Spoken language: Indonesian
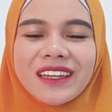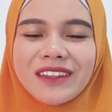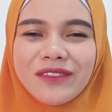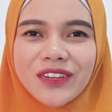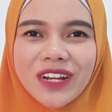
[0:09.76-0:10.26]

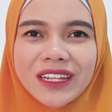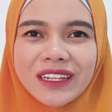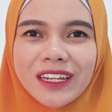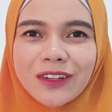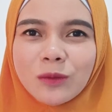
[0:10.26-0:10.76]
Di video kali
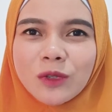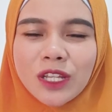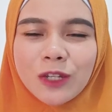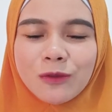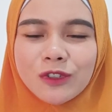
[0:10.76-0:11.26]
ini aku
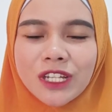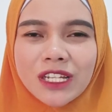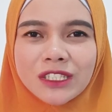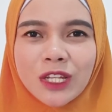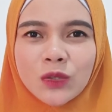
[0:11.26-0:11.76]
mereview
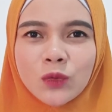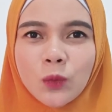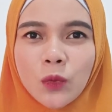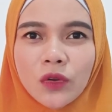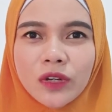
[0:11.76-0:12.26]
salah
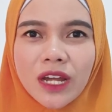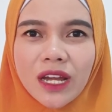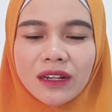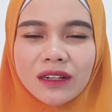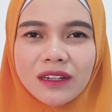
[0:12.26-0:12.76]
satu
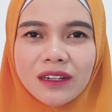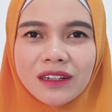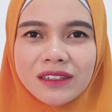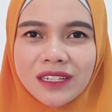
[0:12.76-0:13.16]
produk uh,